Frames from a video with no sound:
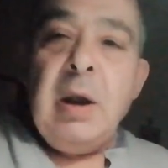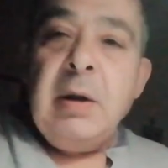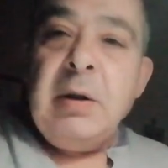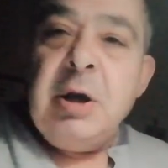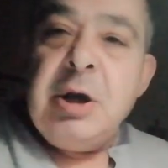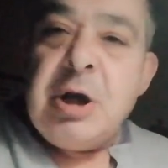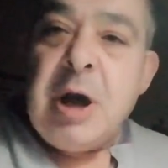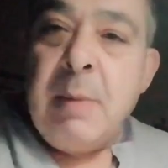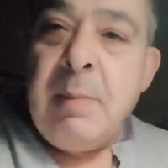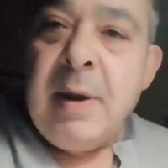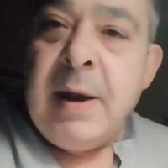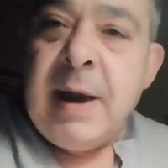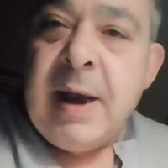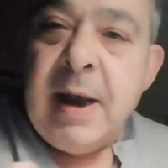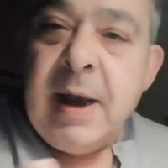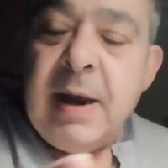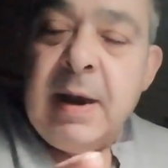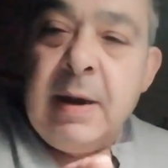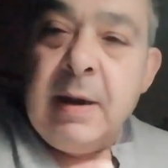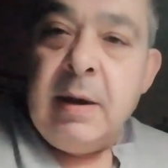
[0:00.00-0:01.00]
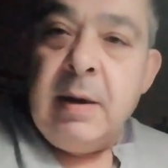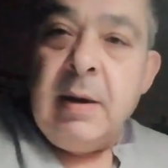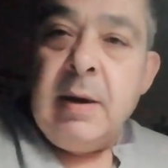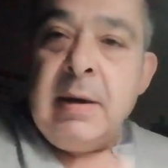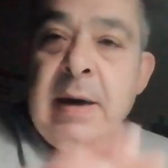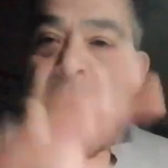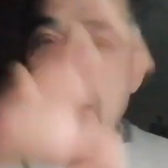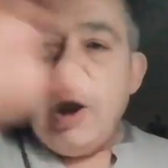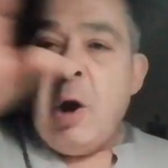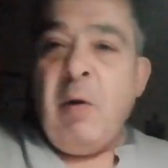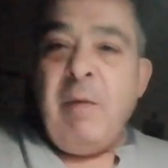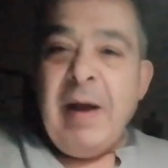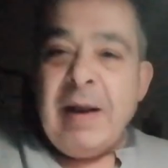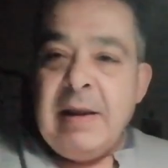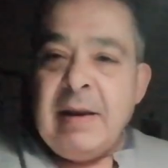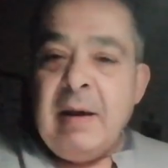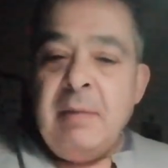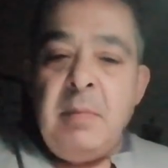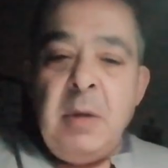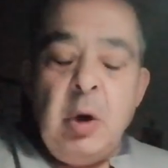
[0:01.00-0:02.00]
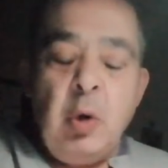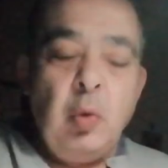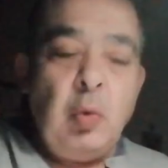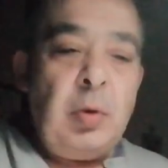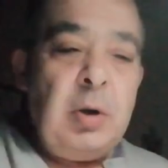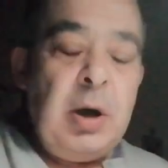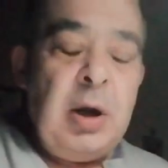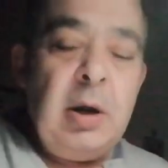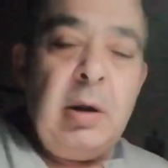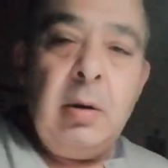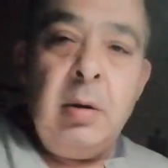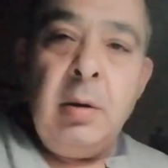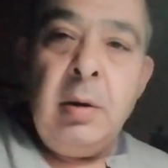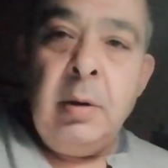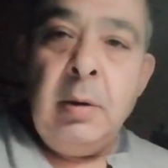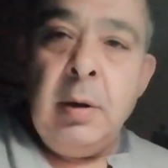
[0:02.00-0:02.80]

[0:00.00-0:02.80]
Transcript: Diciamo che nei 90 minuti